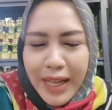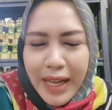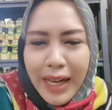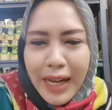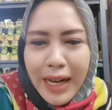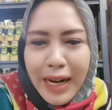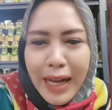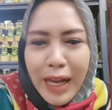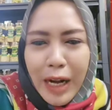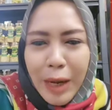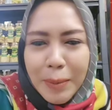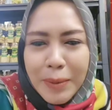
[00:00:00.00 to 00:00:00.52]

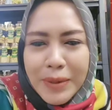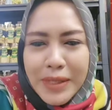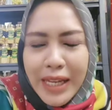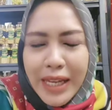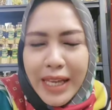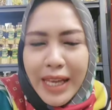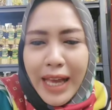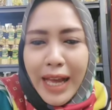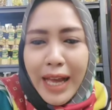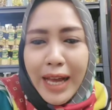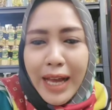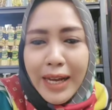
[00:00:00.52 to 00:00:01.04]
karena kalau pas
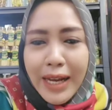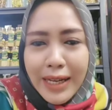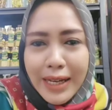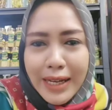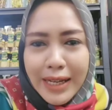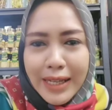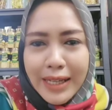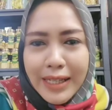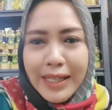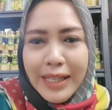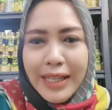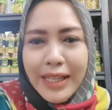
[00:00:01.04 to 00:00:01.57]
lagi
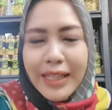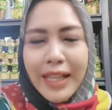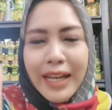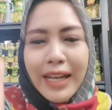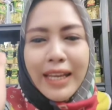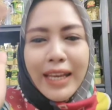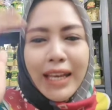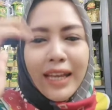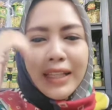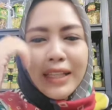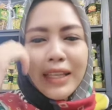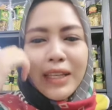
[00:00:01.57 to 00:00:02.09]
kangen kita
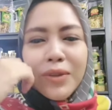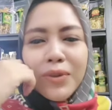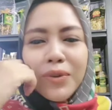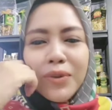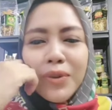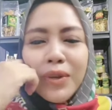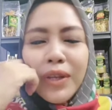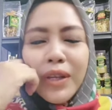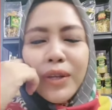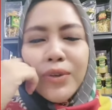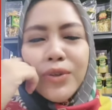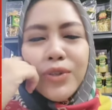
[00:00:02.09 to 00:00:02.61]
lihat gitu
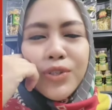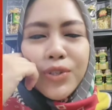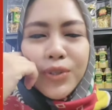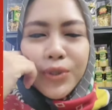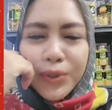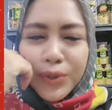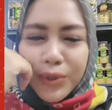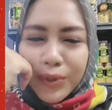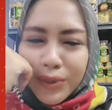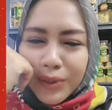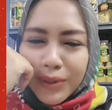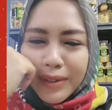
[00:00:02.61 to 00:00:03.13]
tuh
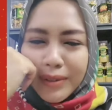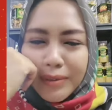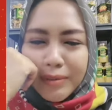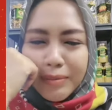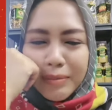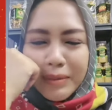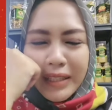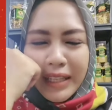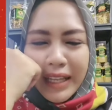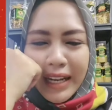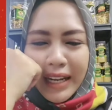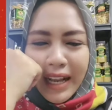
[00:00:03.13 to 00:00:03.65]
lucu
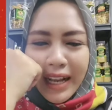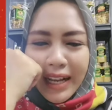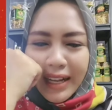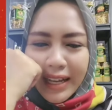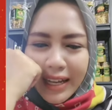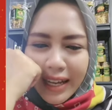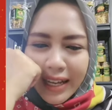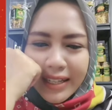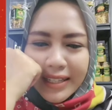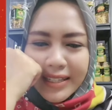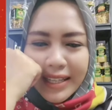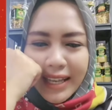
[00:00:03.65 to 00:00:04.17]

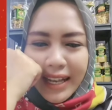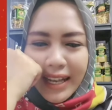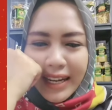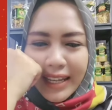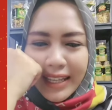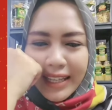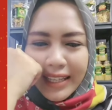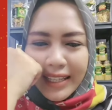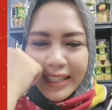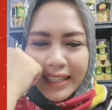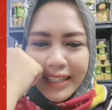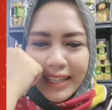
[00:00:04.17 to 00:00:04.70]
menyenangkan
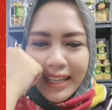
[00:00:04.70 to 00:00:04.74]
sekali